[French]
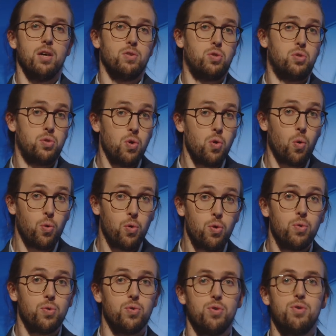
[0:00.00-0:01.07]
Selon
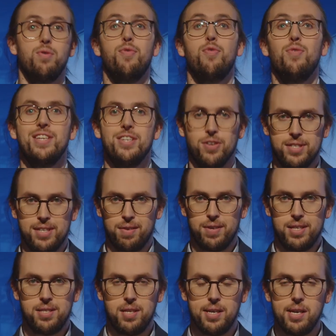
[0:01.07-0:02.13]
eux, une fuite dans un
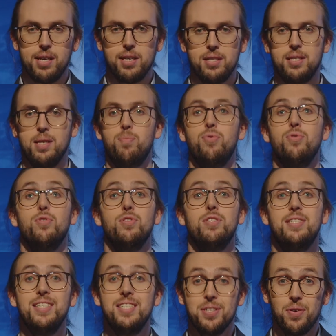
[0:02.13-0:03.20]
WC, c'est plus de
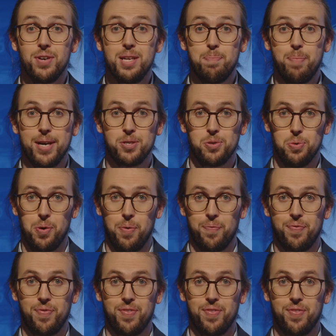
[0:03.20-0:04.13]
600 litres par jour.